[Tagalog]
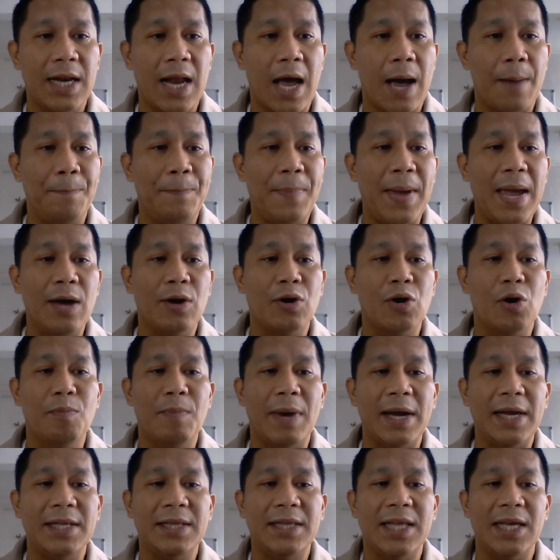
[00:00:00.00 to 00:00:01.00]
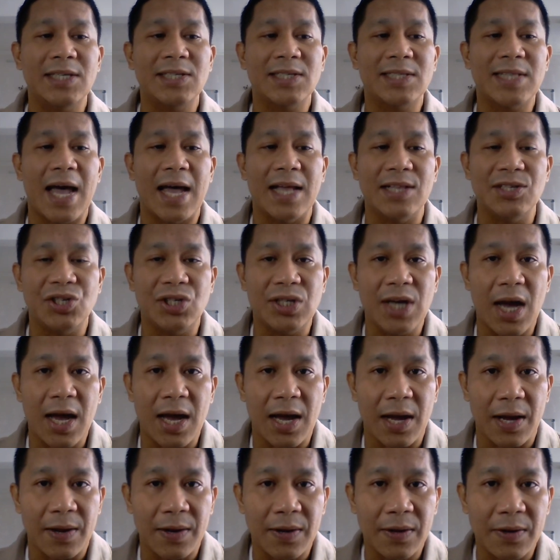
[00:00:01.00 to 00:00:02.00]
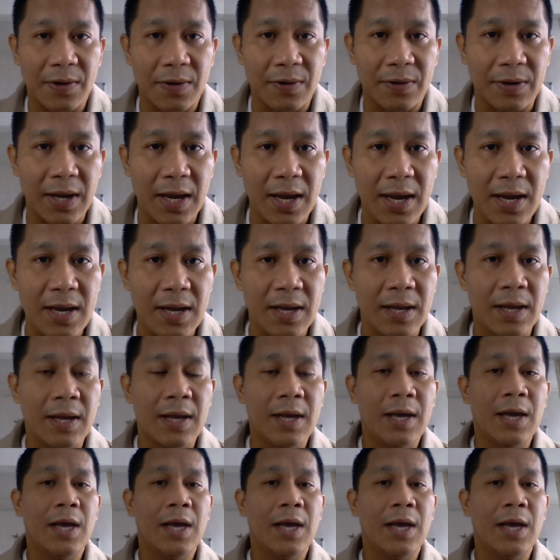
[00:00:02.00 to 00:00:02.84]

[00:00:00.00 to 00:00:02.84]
sila pero may distansya. Okay?